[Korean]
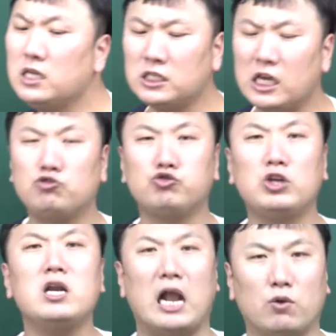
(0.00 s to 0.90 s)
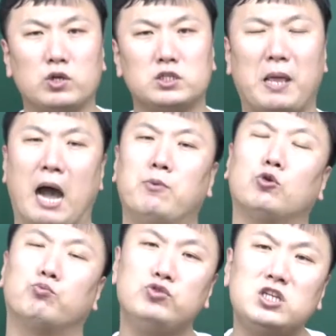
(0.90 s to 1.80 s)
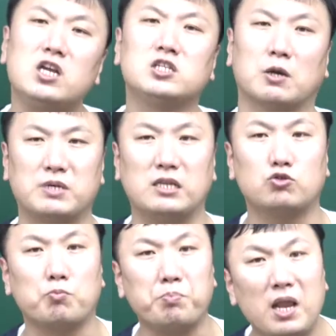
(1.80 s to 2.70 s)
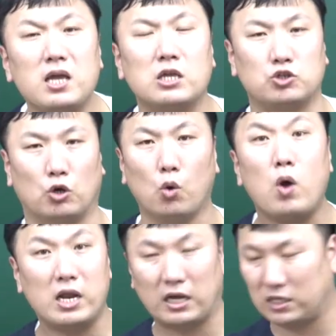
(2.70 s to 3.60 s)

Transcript: 시의 주제를 알고 있으면 아무래도 문제를 접근하는데 좀 편하겠죠. 요거 하나